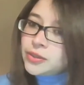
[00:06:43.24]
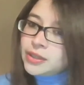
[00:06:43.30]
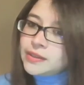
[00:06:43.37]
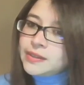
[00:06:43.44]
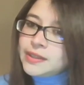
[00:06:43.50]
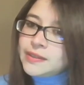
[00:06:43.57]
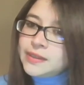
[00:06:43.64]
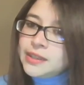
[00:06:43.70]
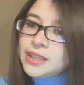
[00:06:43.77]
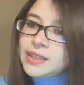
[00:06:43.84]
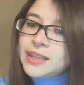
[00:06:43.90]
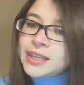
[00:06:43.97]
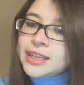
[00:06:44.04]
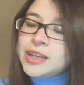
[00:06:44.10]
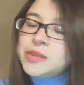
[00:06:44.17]
que existía
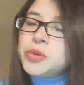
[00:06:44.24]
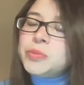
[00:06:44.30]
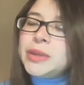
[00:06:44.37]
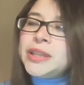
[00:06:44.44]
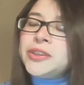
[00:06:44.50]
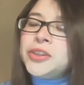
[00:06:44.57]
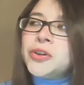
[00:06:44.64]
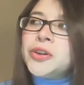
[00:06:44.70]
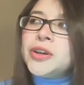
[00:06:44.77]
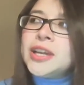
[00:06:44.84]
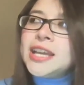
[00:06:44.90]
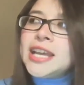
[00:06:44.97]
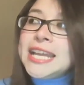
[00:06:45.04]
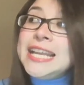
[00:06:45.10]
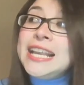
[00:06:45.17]
en aquel momento
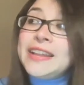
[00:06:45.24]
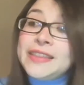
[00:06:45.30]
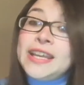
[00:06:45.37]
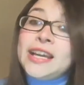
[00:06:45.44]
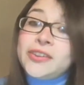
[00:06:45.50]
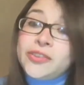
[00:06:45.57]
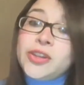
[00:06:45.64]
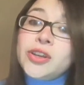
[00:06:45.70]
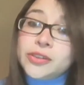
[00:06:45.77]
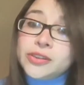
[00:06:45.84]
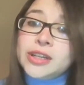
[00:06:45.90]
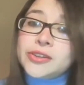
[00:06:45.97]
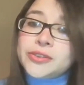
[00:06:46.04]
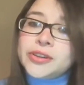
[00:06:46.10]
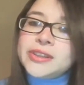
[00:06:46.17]
y la
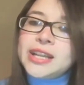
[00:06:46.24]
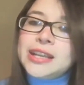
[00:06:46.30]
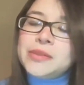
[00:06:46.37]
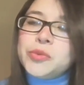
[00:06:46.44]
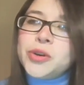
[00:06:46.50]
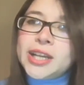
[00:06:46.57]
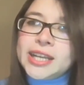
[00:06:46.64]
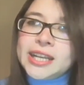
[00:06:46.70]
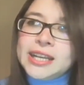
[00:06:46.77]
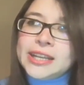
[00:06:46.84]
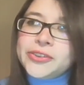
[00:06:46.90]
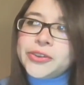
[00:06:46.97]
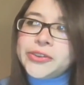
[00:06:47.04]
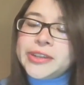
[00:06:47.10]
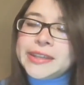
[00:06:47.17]
negación del rol de la mujer en
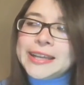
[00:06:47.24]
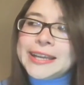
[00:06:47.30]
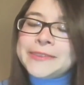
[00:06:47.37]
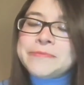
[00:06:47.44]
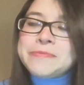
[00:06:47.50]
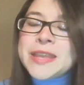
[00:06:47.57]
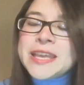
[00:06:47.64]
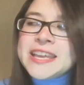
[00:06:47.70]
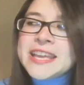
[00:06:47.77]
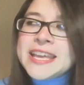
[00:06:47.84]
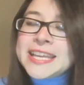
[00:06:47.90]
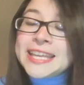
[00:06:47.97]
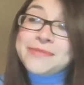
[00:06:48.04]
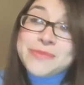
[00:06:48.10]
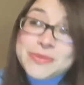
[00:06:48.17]
la sociedad,
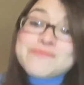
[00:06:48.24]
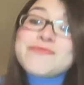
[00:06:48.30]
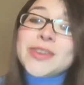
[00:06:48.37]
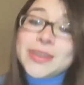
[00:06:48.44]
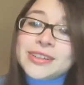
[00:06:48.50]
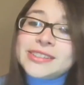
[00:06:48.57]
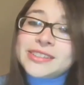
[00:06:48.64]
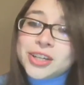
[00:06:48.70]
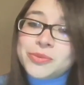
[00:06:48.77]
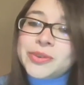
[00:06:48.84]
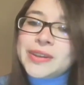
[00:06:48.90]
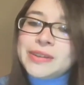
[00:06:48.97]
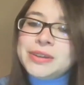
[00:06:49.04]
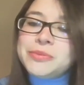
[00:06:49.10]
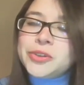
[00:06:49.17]
que como
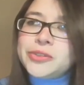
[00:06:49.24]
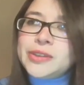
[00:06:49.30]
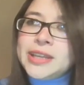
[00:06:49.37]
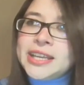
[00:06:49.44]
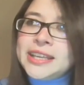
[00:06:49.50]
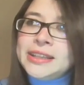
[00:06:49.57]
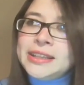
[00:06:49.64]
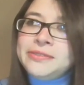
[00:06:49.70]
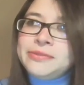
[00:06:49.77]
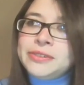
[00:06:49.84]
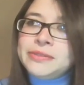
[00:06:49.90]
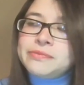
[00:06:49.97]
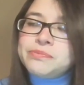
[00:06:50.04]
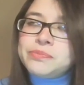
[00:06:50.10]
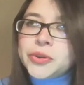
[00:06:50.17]
sabemos
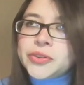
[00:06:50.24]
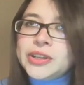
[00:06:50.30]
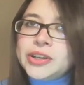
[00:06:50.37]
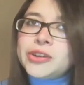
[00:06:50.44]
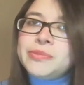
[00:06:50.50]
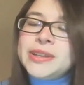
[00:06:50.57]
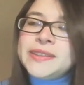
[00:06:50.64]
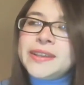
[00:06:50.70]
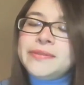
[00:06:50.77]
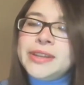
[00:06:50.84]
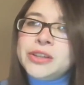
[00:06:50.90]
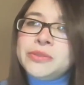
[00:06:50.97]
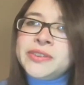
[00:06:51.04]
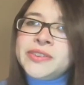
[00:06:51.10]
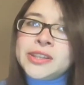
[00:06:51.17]
posteriormente en
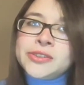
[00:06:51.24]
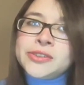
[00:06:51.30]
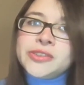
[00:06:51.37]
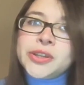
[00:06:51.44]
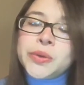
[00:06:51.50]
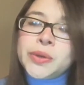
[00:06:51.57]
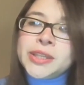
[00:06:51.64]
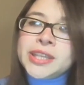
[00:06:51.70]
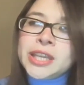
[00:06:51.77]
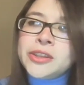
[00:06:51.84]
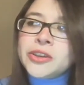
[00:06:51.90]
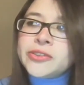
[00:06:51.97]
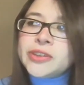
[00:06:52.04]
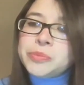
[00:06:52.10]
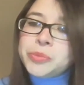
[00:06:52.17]

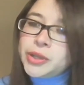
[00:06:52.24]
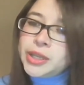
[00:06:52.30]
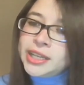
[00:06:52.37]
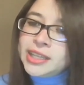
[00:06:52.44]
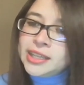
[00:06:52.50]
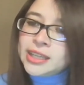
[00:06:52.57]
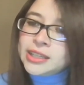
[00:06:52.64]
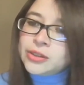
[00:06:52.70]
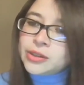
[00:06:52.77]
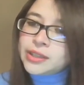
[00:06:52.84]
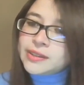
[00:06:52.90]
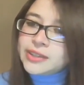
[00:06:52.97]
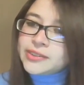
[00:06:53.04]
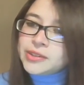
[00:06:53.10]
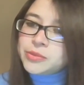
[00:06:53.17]
1952 apoyaría lo que
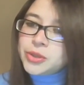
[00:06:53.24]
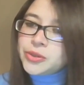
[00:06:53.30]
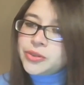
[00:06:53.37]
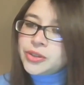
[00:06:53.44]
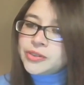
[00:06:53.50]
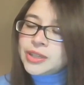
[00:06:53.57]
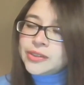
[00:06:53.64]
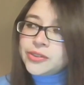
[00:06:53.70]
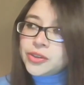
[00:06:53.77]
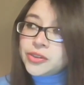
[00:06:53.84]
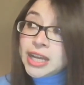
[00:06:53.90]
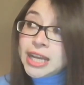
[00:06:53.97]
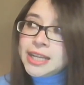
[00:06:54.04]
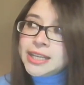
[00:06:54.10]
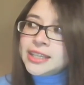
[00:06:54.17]
es la revolución
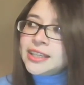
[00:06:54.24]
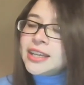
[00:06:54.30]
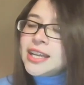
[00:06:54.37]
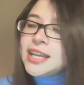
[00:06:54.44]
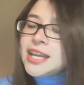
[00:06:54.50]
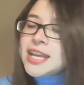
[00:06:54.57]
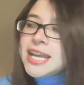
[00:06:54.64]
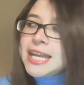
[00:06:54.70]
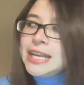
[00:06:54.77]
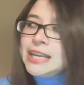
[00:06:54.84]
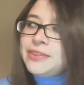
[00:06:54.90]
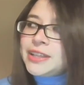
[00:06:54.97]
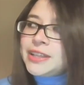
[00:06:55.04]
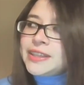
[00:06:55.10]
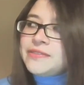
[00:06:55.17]
nacional y el
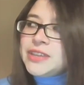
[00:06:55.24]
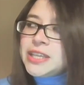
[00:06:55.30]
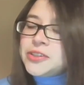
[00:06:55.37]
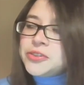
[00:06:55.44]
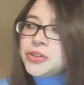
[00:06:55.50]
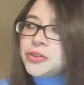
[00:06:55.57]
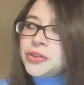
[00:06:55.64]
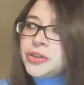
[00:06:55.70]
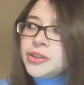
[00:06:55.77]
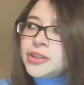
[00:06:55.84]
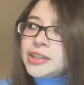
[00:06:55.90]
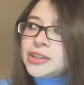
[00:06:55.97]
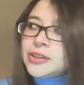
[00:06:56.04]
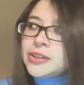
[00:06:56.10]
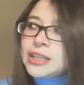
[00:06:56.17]
levantamiento ¿no?
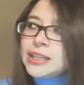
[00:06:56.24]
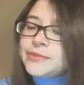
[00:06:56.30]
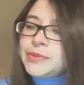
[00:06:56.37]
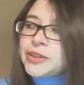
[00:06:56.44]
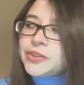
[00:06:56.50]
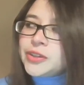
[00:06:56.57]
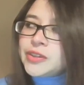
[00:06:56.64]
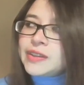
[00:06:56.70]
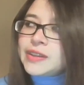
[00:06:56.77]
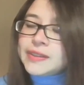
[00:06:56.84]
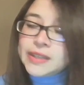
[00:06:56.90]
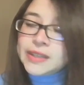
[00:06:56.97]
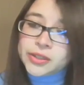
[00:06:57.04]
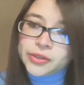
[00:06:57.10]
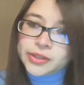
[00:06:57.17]
de todas las personas que
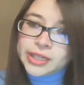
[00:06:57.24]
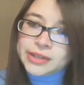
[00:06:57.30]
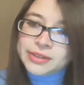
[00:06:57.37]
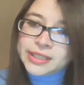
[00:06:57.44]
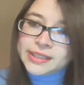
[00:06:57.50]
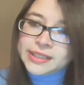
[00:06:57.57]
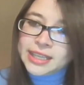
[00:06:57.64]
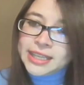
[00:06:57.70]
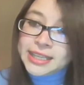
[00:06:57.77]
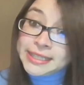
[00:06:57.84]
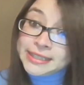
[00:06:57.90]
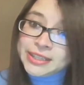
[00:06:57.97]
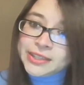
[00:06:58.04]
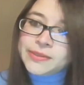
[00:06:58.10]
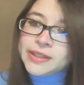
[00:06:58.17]
se encontraban
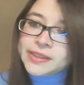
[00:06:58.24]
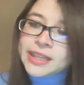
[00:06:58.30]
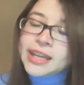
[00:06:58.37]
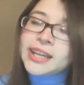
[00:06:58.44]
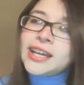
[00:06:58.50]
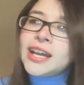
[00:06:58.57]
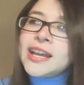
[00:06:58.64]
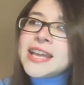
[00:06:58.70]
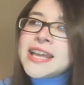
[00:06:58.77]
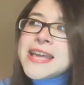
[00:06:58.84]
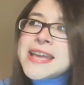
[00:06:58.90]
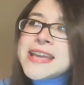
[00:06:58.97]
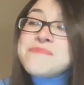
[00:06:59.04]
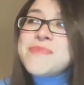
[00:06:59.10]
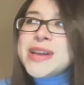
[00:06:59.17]
en desventaja,
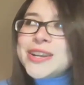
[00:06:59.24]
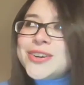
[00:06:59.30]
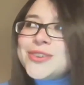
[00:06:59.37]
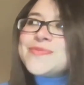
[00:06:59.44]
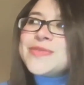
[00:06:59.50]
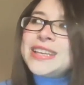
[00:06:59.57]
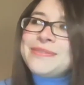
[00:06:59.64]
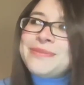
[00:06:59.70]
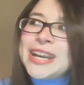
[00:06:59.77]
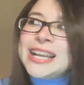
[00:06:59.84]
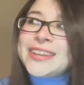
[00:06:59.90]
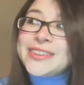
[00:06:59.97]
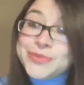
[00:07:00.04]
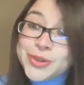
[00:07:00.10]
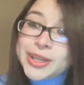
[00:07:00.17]
pero que para
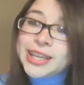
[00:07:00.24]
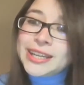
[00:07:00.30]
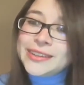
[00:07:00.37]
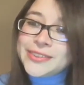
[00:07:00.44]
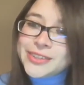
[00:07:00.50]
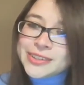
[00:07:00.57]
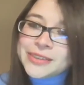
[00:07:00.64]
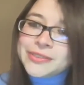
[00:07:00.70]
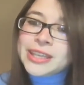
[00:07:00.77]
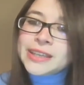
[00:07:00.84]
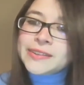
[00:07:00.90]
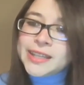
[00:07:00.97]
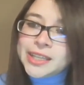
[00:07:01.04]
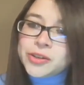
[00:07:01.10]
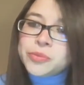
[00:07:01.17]
las mujeres
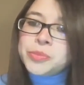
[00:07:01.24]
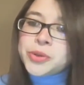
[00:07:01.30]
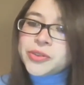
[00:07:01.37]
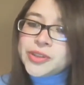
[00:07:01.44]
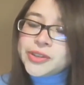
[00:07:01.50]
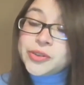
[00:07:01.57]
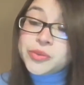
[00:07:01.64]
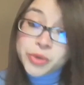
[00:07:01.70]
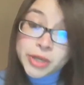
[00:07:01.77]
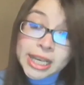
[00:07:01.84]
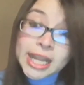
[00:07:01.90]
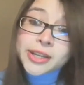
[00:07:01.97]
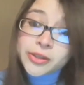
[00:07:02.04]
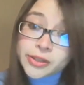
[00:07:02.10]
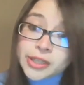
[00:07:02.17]
todavía sería un proceso
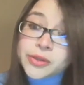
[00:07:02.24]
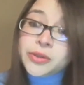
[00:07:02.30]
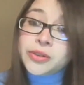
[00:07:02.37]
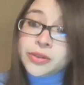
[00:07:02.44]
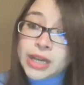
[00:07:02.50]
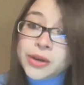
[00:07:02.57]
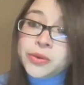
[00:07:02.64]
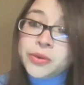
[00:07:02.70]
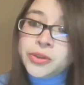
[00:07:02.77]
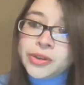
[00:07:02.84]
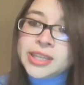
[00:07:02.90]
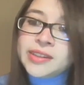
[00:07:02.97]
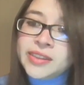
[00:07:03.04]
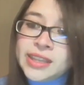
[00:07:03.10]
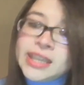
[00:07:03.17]
largo que aún
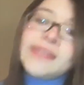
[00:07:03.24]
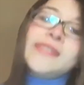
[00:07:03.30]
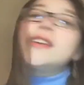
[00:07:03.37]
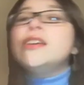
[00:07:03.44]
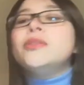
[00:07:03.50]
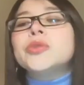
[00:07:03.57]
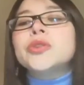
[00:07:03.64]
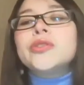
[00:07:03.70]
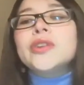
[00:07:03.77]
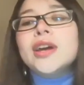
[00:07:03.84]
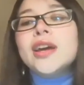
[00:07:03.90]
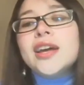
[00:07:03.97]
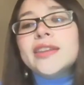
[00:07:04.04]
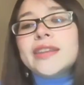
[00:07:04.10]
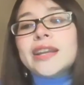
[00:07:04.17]
hoy en día seguimos
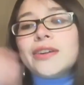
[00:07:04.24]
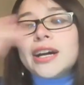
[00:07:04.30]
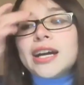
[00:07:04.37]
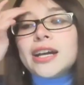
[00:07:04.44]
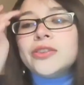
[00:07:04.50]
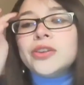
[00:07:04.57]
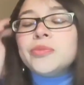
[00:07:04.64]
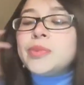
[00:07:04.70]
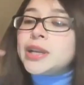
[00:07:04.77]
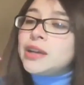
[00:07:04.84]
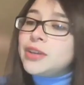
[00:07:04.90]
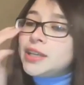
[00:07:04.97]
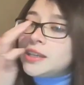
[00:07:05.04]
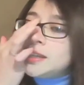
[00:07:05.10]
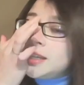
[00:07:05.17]
trabajando
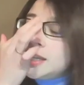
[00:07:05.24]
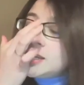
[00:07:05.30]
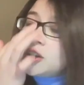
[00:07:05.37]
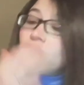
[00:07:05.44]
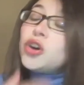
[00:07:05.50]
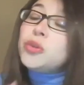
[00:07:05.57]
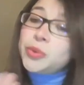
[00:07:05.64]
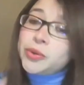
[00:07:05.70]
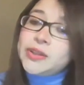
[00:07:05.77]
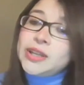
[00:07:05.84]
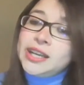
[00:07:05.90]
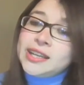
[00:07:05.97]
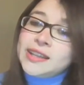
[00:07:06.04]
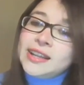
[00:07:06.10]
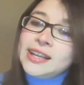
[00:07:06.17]
para ver cómo
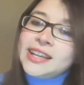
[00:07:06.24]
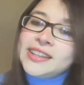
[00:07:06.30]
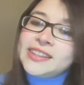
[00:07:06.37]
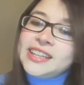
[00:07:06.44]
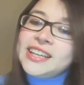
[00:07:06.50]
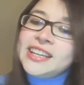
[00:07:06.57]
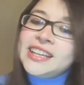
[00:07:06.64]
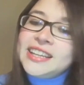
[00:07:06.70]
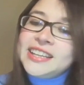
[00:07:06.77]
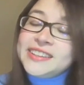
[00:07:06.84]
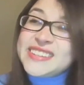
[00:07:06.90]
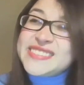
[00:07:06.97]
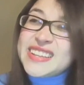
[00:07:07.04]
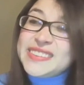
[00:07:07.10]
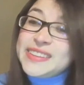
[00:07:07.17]
salir adelante
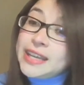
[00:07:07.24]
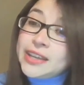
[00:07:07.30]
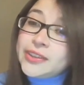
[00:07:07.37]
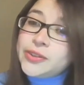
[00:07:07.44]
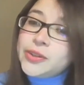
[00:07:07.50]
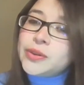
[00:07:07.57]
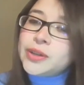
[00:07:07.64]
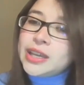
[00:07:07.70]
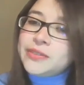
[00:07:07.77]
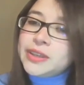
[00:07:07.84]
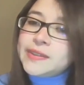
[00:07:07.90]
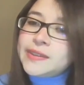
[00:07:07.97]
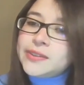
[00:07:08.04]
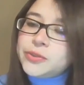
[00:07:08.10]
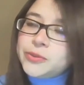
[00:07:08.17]
de esta negación que a
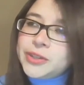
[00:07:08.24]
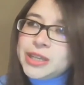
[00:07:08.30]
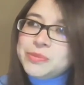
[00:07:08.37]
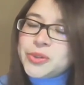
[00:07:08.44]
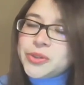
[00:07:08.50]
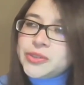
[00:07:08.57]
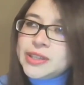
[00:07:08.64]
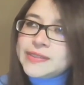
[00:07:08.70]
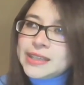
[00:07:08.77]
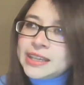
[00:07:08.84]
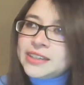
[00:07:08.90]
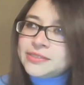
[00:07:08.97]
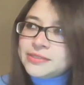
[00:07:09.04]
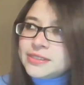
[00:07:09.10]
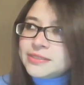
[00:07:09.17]
veces sufrimos, de
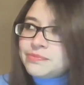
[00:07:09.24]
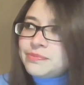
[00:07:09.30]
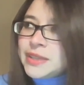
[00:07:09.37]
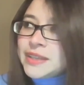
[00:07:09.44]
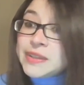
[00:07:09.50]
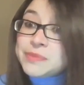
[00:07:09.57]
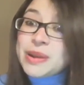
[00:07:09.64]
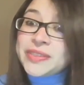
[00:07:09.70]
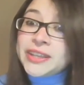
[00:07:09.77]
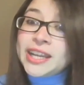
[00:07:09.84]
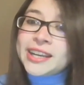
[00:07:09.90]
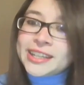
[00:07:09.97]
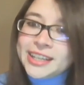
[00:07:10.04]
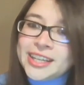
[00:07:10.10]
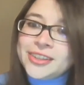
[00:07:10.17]
esta este
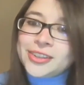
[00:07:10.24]
patriarcado